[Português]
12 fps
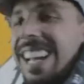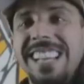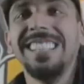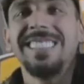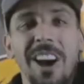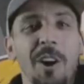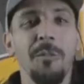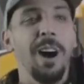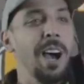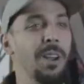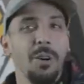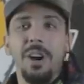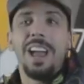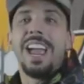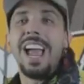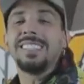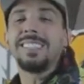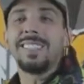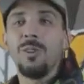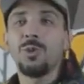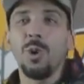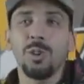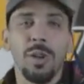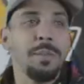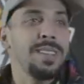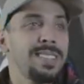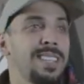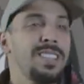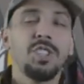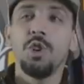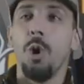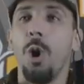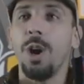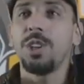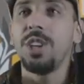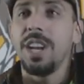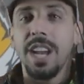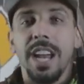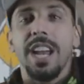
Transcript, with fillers: Então, mano, esses são os oito MCs de hoje.